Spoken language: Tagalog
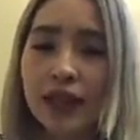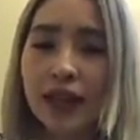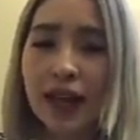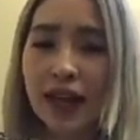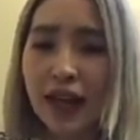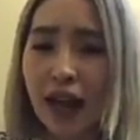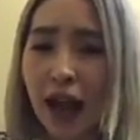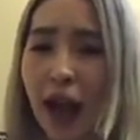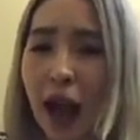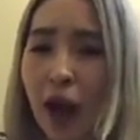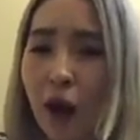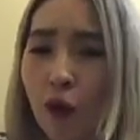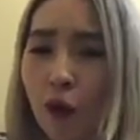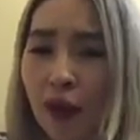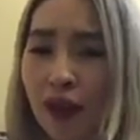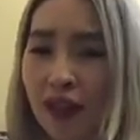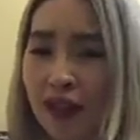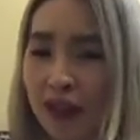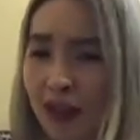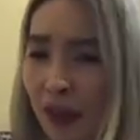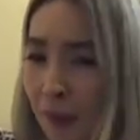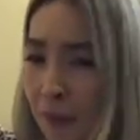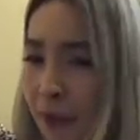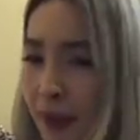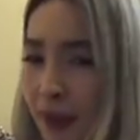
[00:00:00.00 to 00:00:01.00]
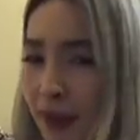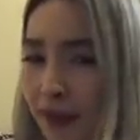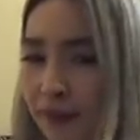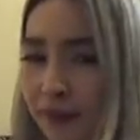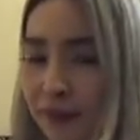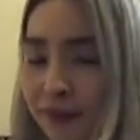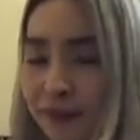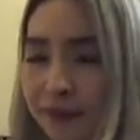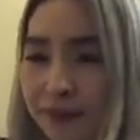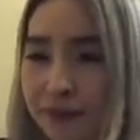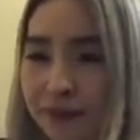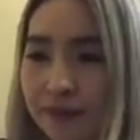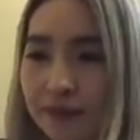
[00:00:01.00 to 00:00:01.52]
Nag-away kami.
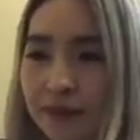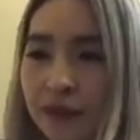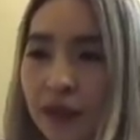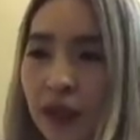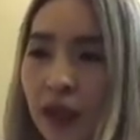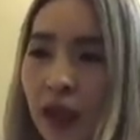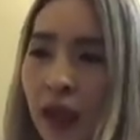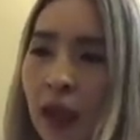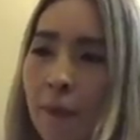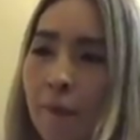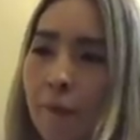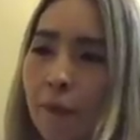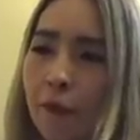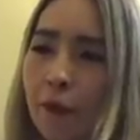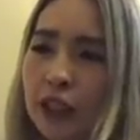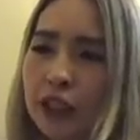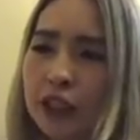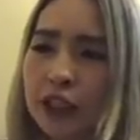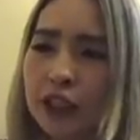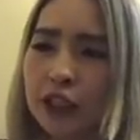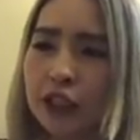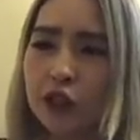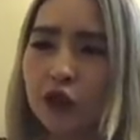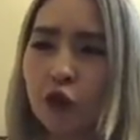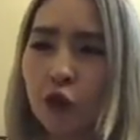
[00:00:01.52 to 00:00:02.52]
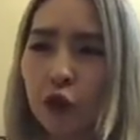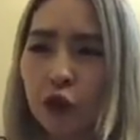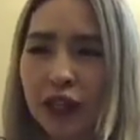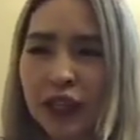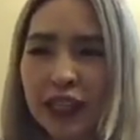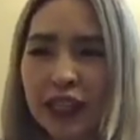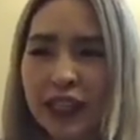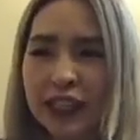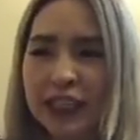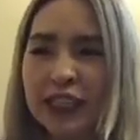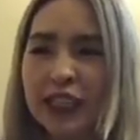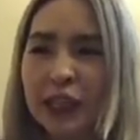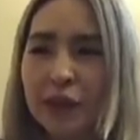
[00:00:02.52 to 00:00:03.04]
Which is kung
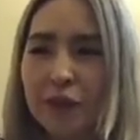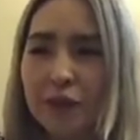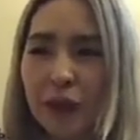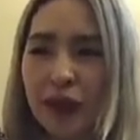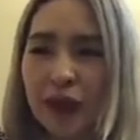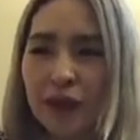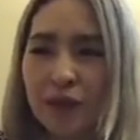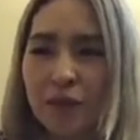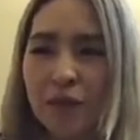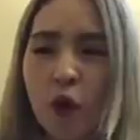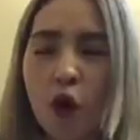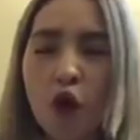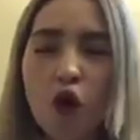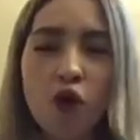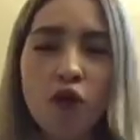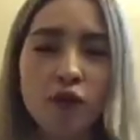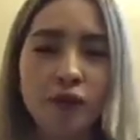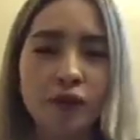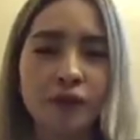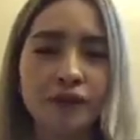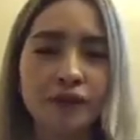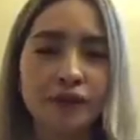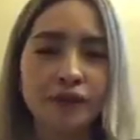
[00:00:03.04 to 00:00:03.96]
iisipin mo,